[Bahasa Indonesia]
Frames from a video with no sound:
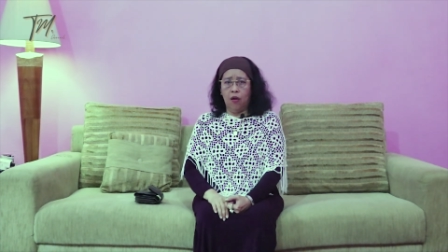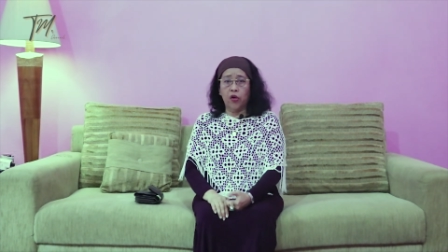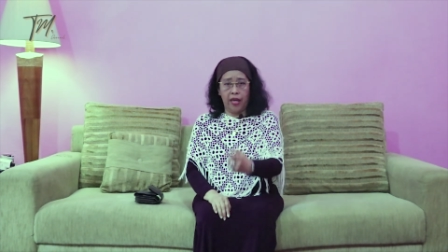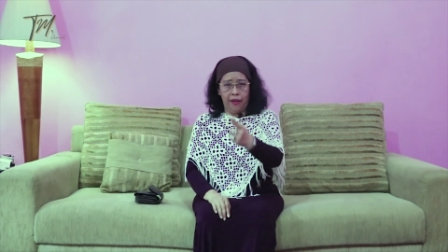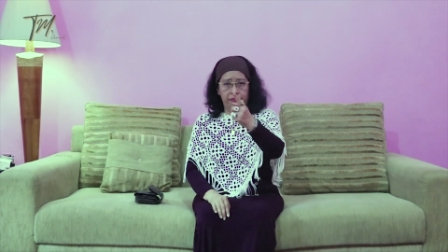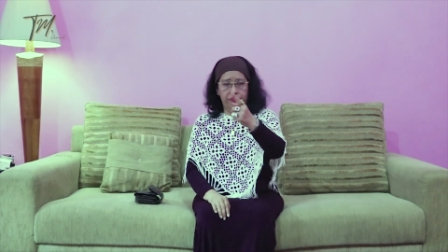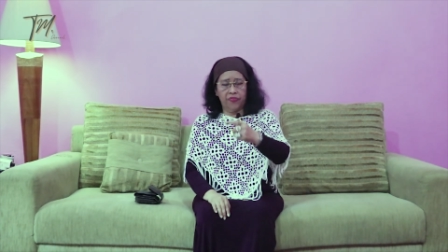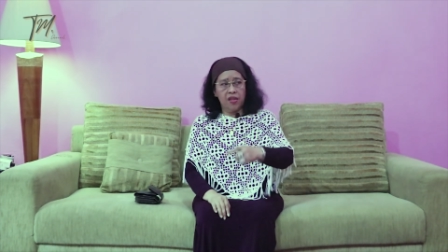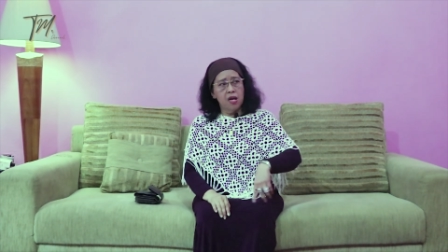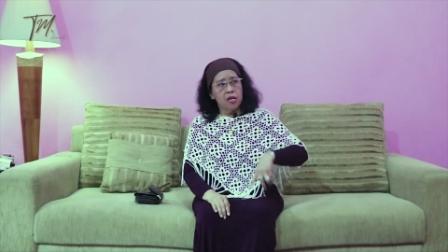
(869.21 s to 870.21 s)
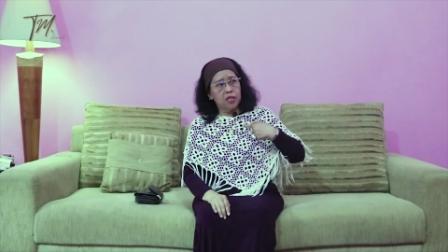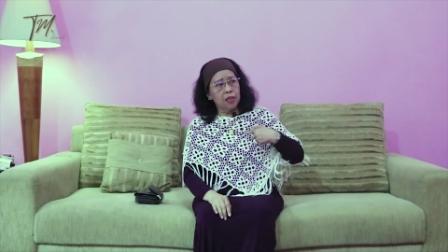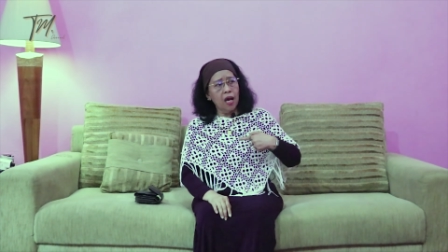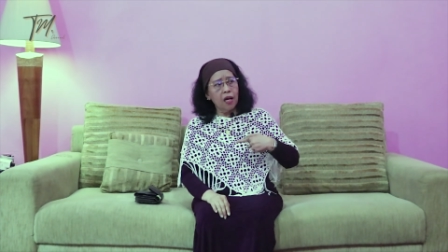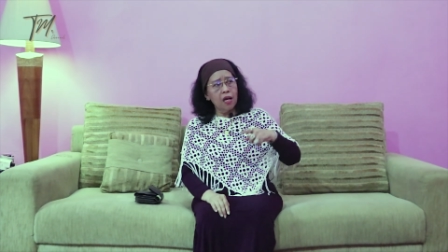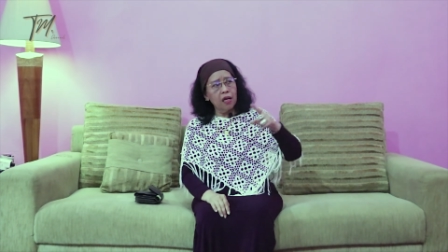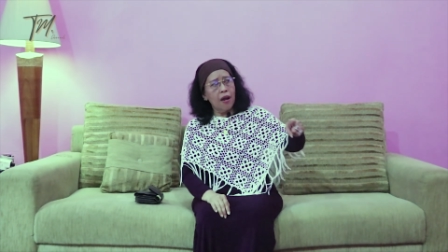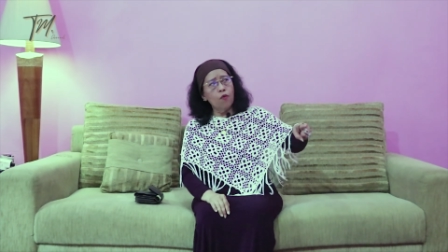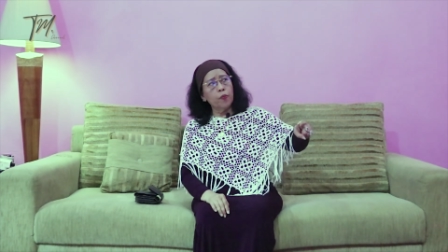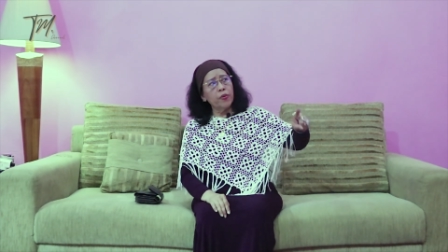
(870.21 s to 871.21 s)
Oke, okay. sekarang
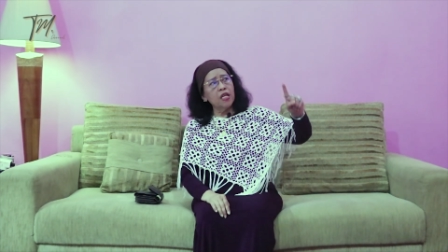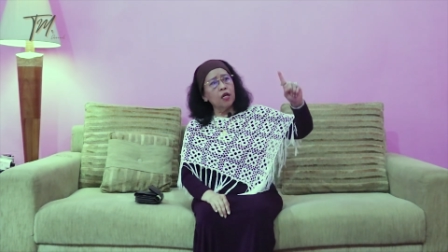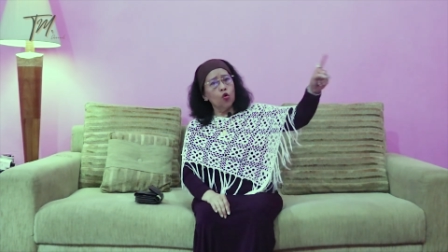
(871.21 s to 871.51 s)
kamu pingin